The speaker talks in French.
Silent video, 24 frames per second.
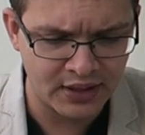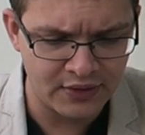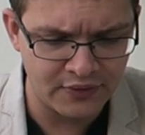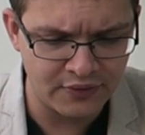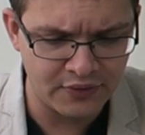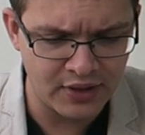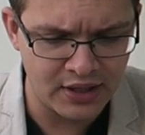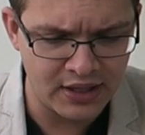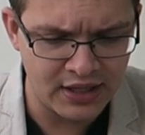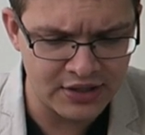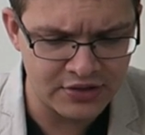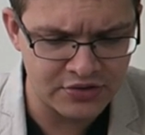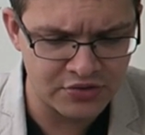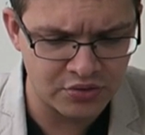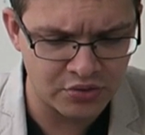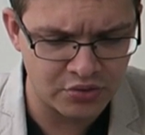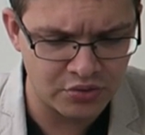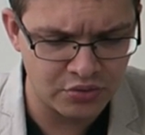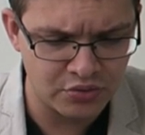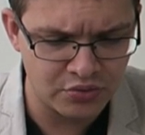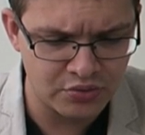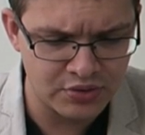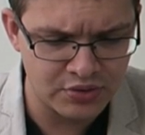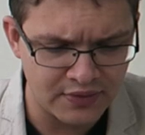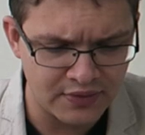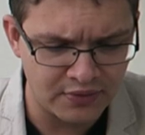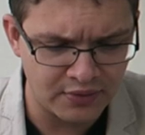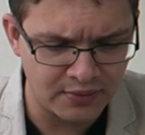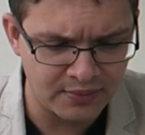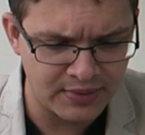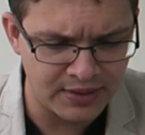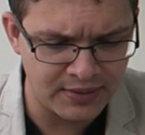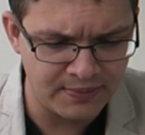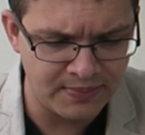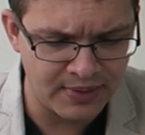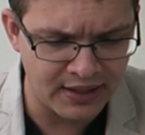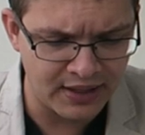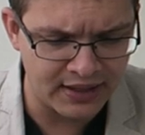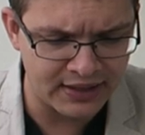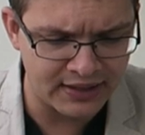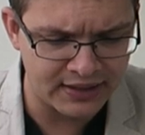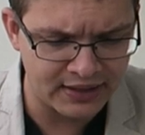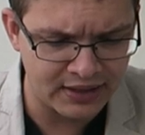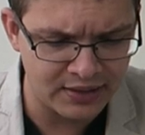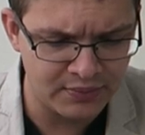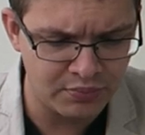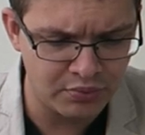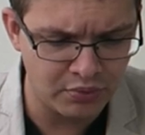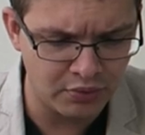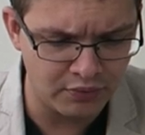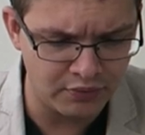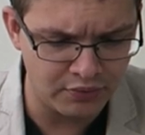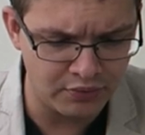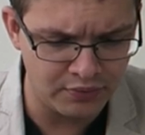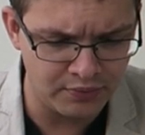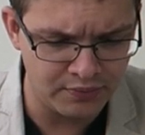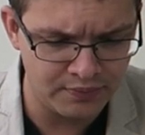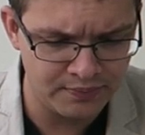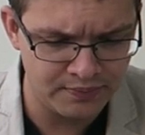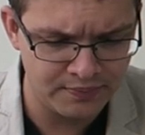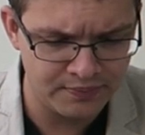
voilà ce que avons mis par écrit pour vous.